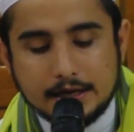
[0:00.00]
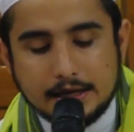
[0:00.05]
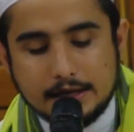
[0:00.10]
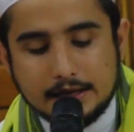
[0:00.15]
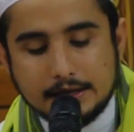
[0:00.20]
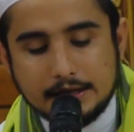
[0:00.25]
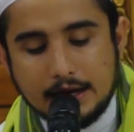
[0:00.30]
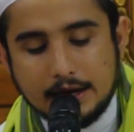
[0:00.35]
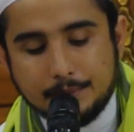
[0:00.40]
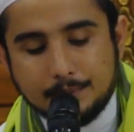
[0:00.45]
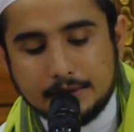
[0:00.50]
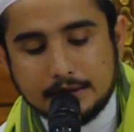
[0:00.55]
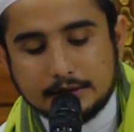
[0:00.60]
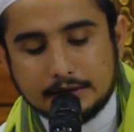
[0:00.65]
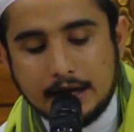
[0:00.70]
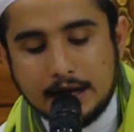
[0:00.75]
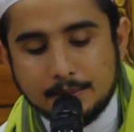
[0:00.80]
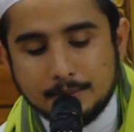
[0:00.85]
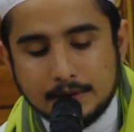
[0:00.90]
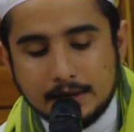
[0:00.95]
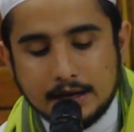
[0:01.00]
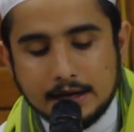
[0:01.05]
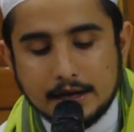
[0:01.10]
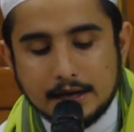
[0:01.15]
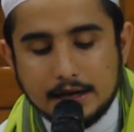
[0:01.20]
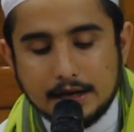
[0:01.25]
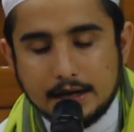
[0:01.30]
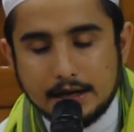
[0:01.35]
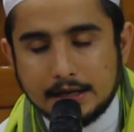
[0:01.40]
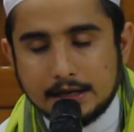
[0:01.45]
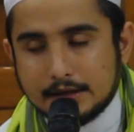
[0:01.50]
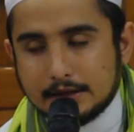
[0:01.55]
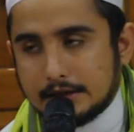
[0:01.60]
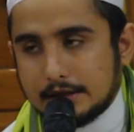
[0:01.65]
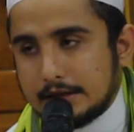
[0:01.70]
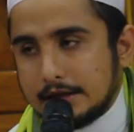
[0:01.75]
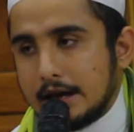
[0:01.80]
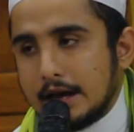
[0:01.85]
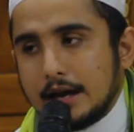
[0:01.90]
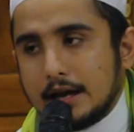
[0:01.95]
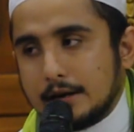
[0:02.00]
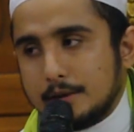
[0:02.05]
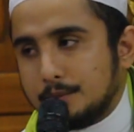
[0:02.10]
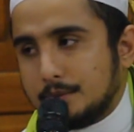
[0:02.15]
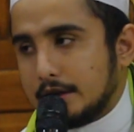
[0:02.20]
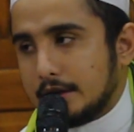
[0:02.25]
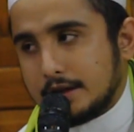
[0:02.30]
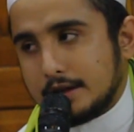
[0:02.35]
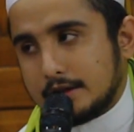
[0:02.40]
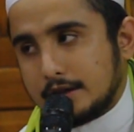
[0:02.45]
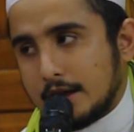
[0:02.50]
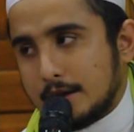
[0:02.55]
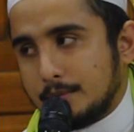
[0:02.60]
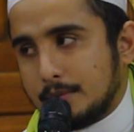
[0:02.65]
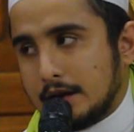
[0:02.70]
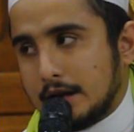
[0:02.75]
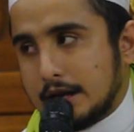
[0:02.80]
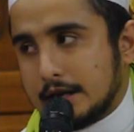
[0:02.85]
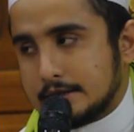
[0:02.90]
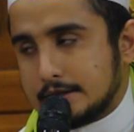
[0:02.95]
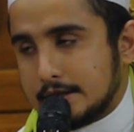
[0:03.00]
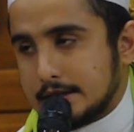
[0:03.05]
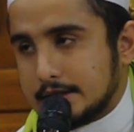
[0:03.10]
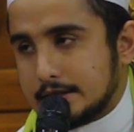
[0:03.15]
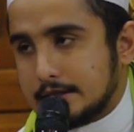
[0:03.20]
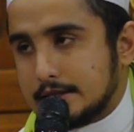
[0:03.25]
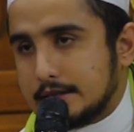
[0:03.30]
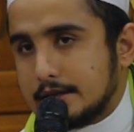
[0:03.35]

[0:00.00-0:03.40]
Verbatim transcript: Yang pertama iktidaan bil kitabil aziz